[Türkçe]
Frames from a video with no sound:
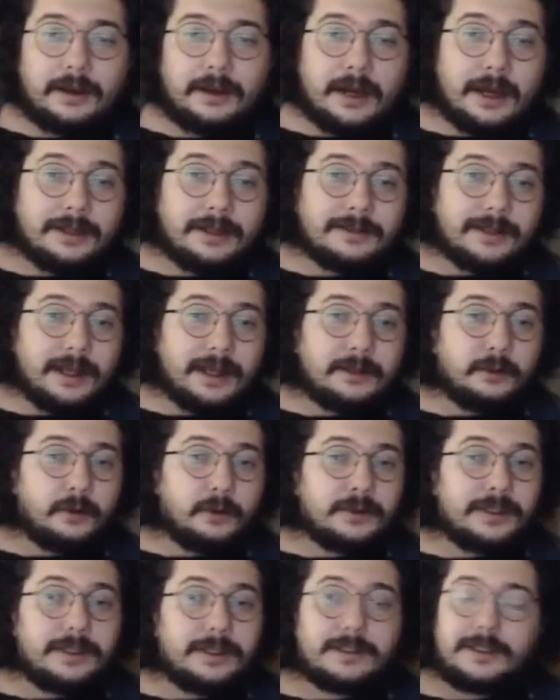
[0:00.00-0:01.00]
Guns N'
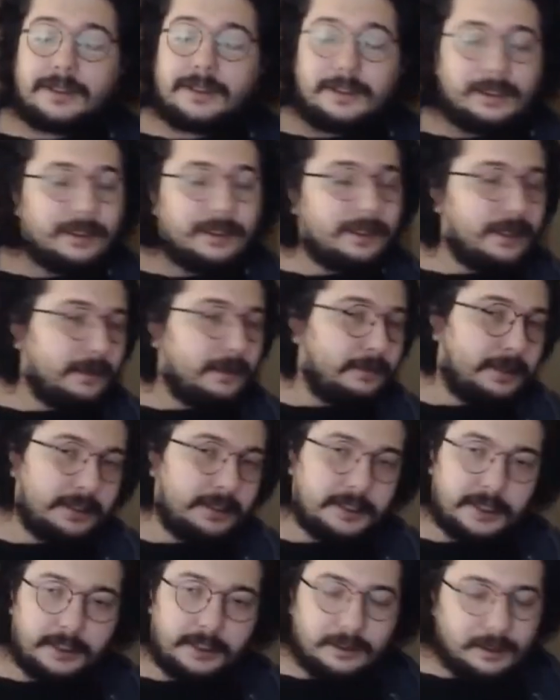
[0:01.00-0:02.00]
Roses
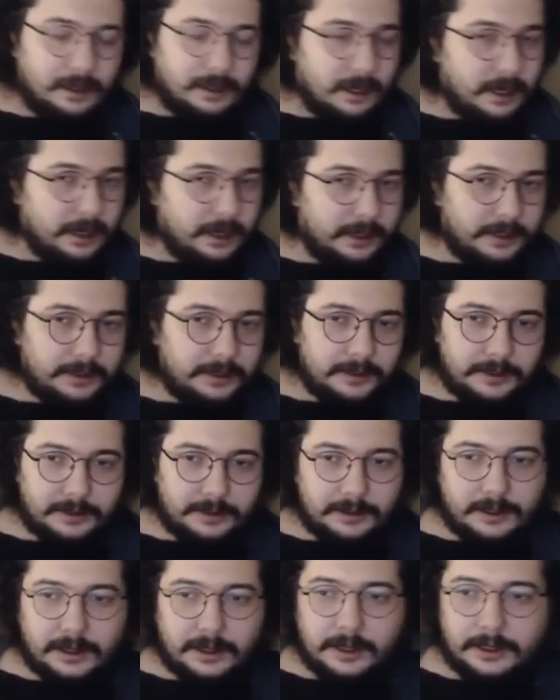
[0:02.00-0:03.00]
dinlemeyecek. Hayır.
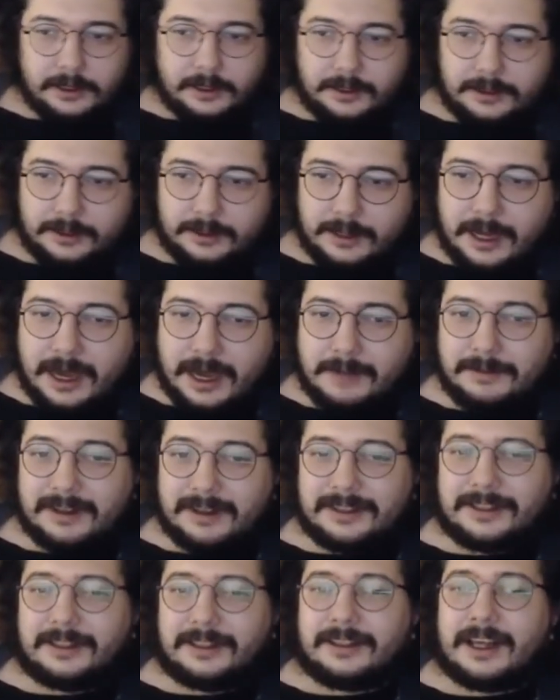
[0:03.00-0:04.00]
Hayır.
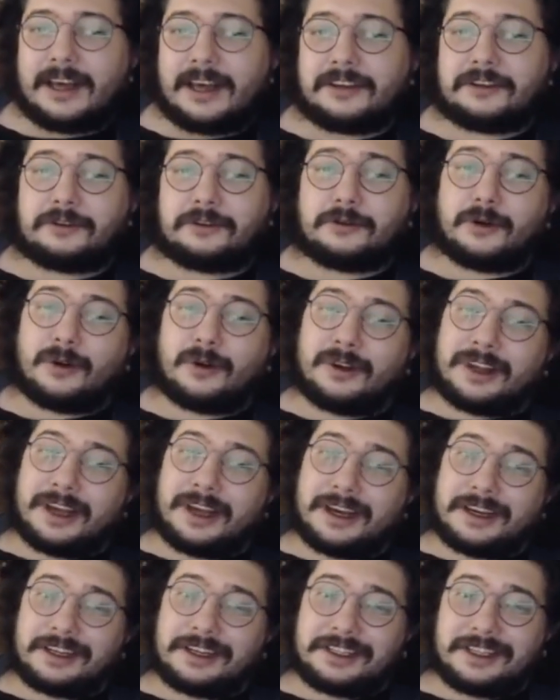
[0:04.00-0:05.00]
Ama Slash çok
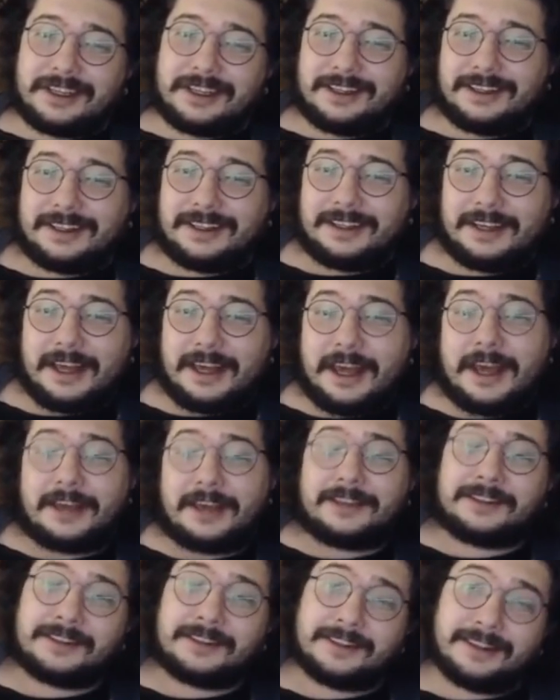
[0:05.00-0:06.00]
yakışıklı.
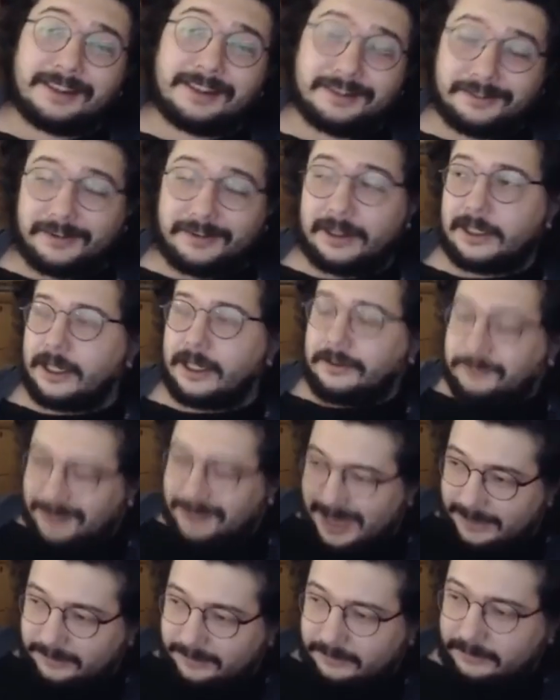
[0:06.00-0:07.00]
Axel falan.
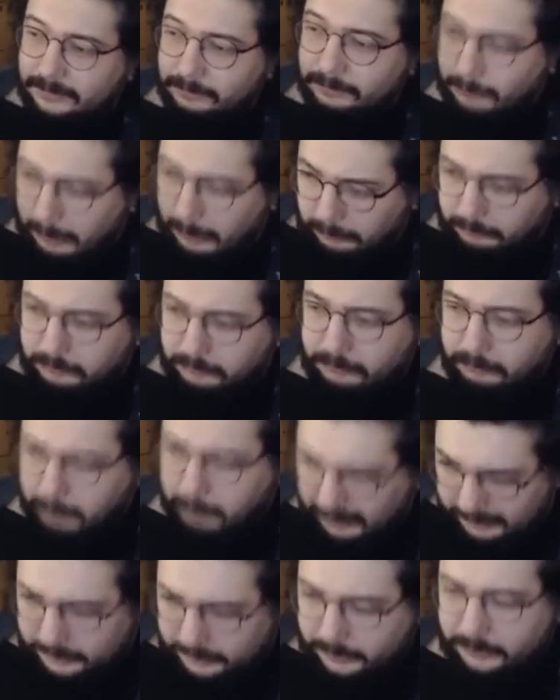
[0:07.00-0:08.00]
Tak tak
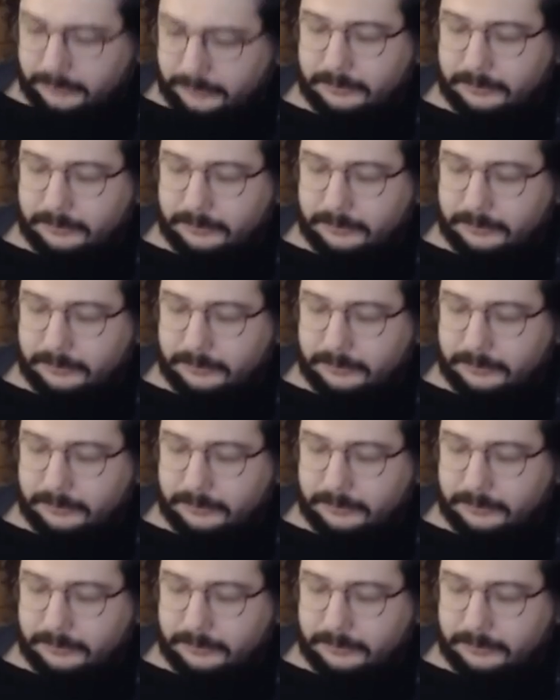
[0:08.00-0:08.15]
bak.